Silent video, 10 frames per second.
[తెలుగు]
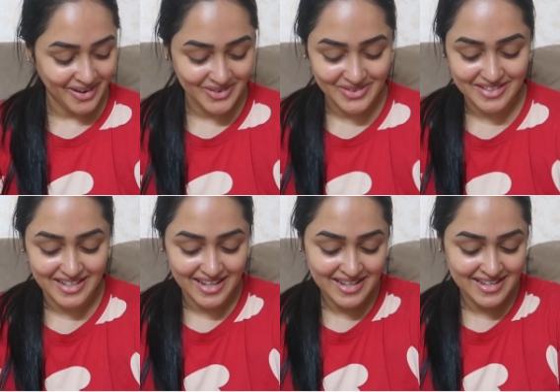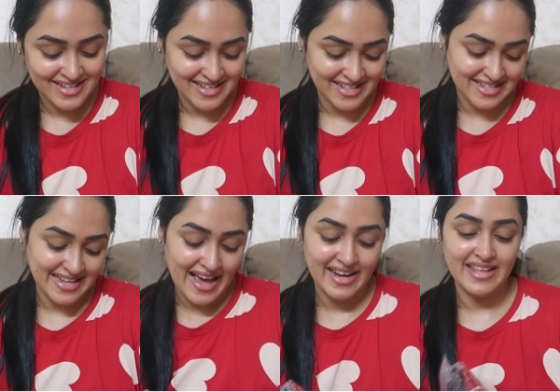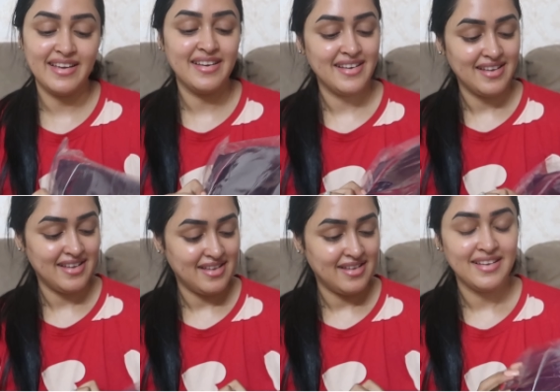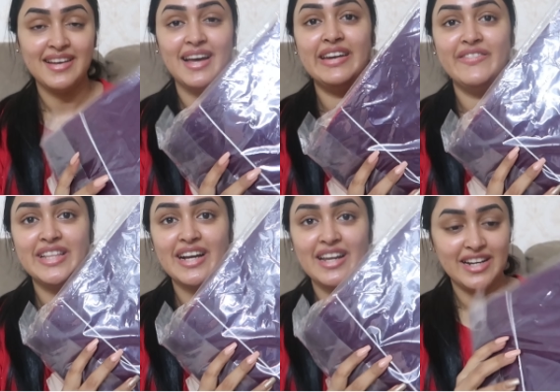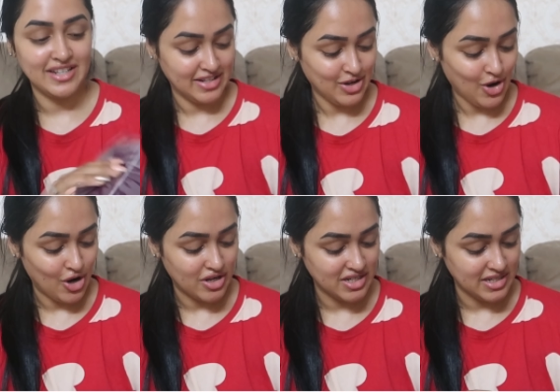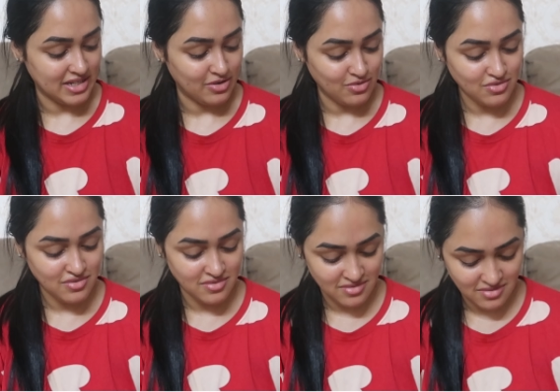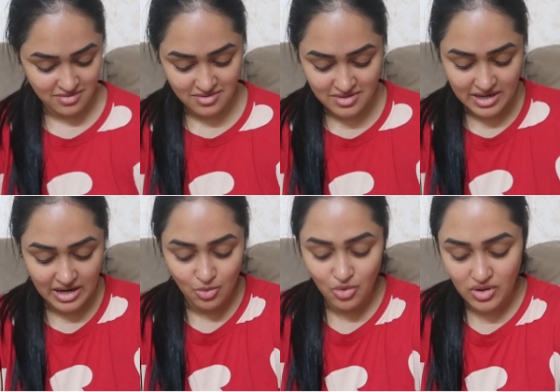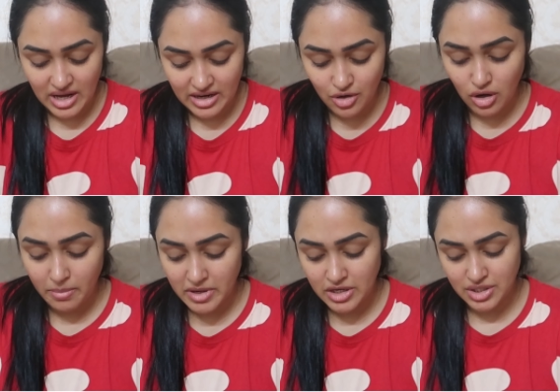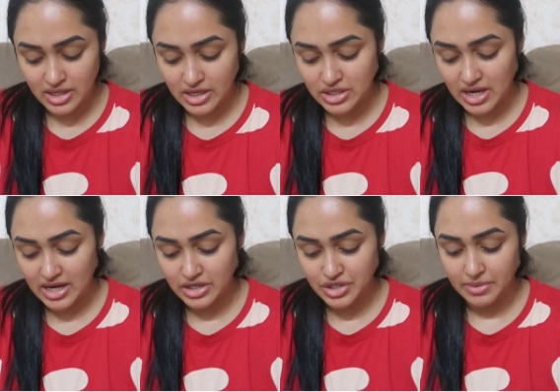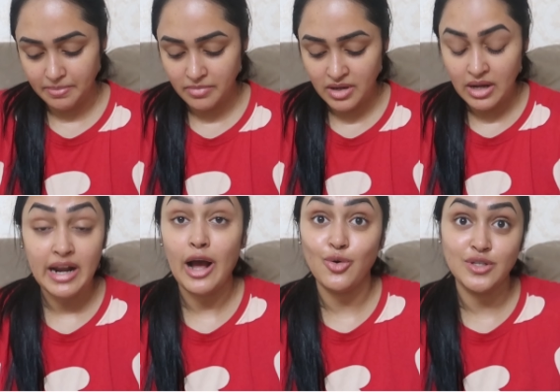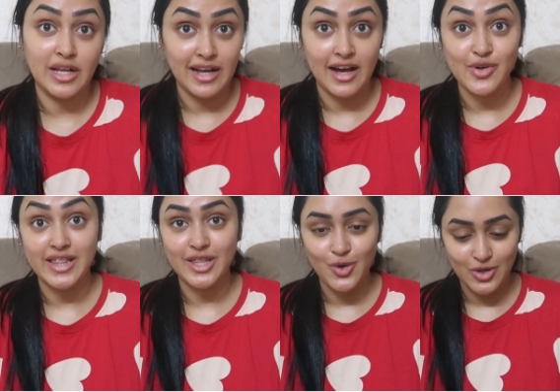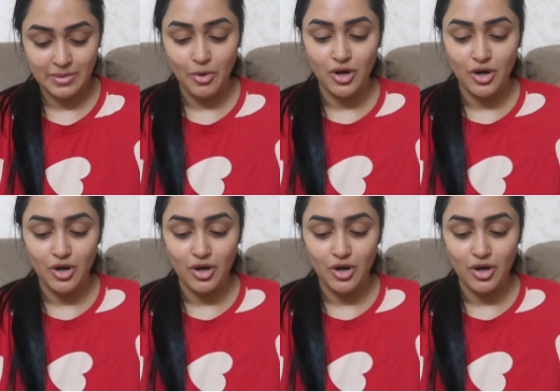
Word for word: అనుకుంటున్నా ఇది శారీ అన్విత కలెక్షన్స్లో ఆర్డర్ చేశాను నాకు ఈ కలర్ కాంబినేషన్ అంటే చాలా ఇష్టం నా కోసం కాదు అత్తయ్య కోసం